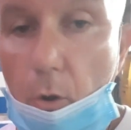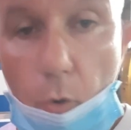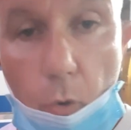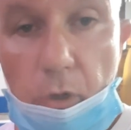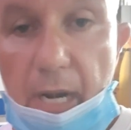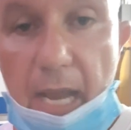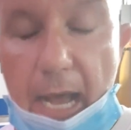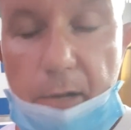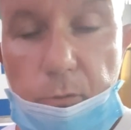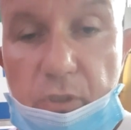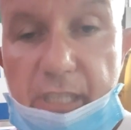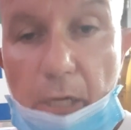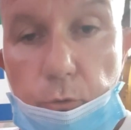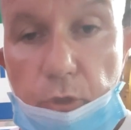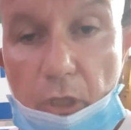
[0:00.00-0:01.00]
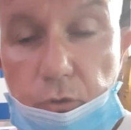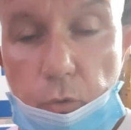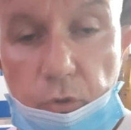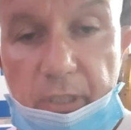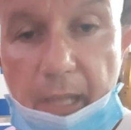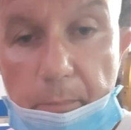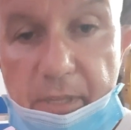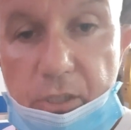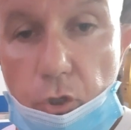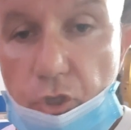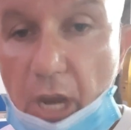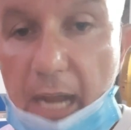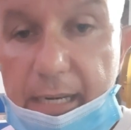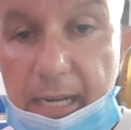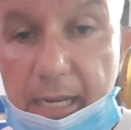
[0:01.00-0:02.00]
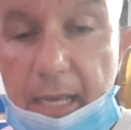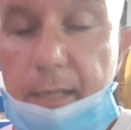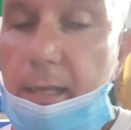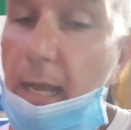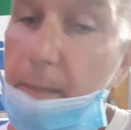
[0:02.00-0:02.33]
un, un saluto a tutti da Misso Channel